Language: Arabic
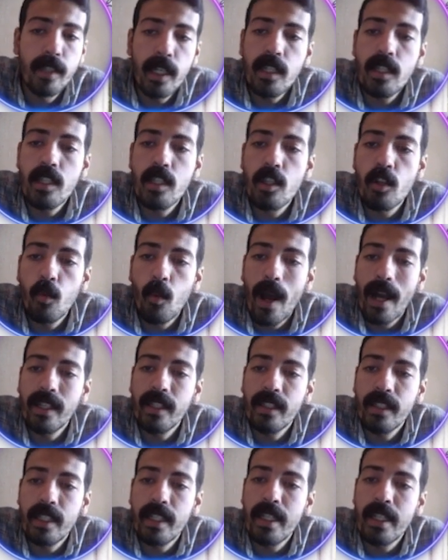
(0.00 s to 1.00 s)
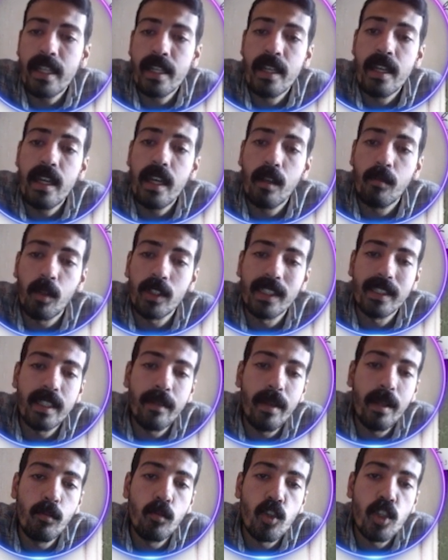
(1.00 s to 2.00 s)
تنس وعندي الماضي
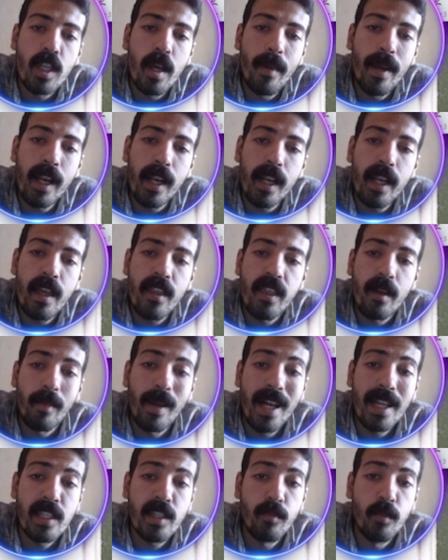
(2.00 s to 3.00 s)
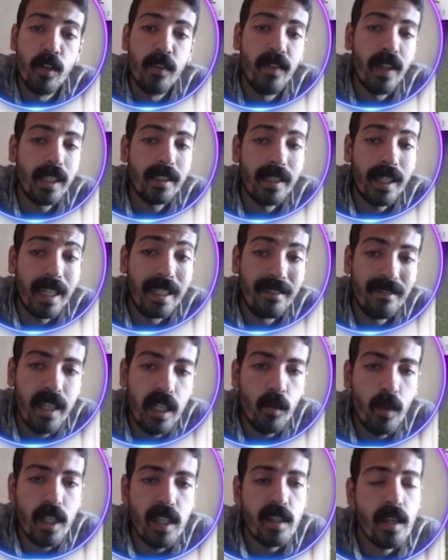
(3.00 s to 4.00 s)
التام المستمر ذا باست بيرفكت
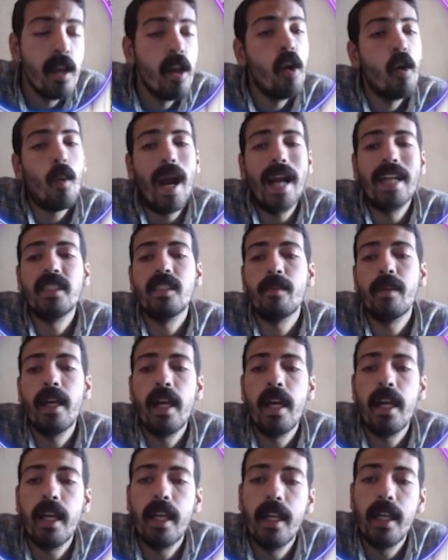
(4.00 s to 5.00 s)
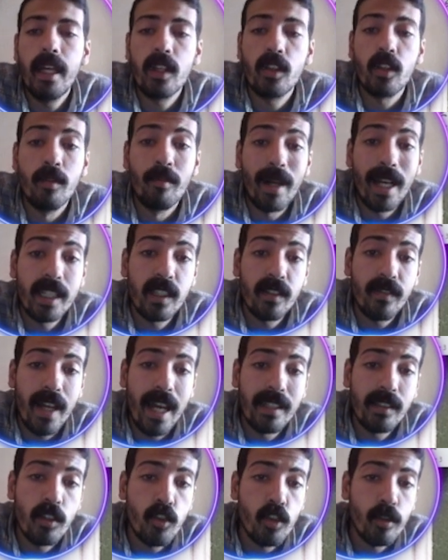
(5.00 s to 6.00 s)
كونتينوس وعندي بقى الكومباريتيف
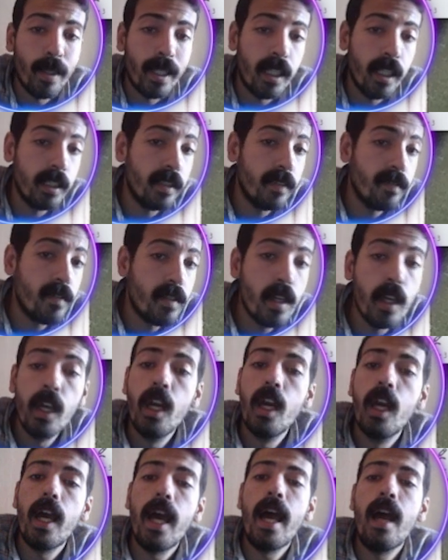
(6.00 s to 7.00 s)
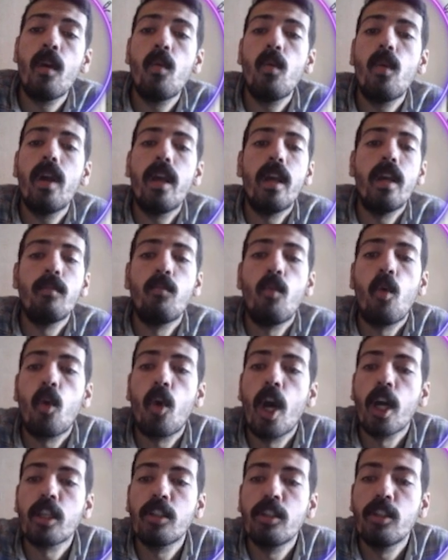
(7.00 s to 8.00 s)
اند سوبرلاتيفز او
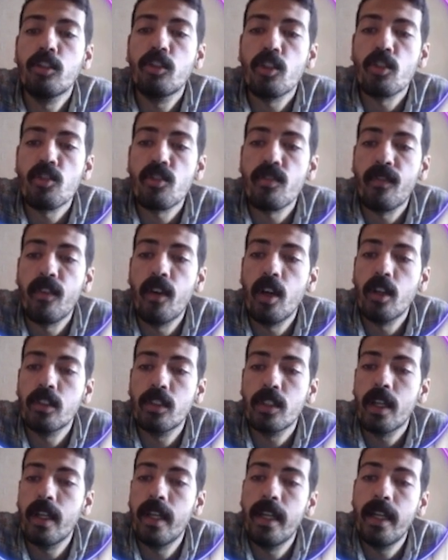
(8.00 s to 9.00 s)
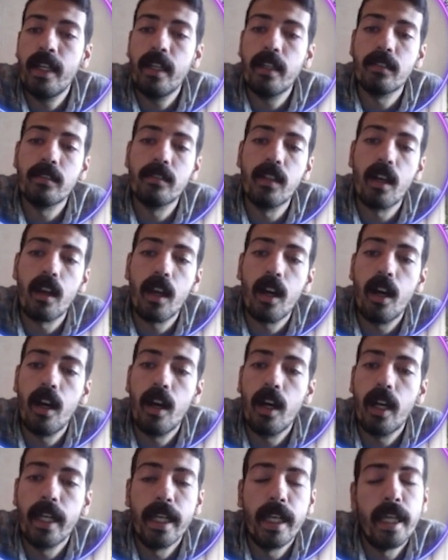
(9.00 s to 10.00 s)
مقارنه الصفات
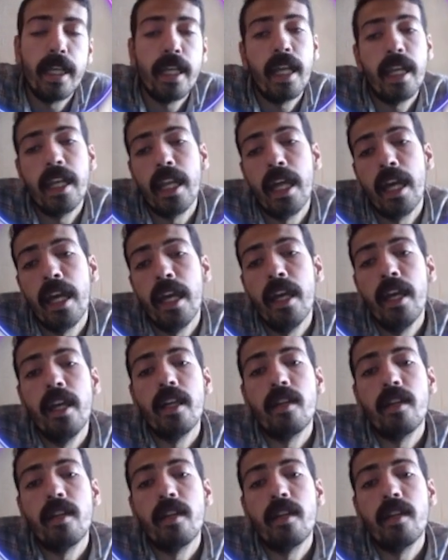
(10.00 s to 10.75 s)
الدرجه اللي هي اللي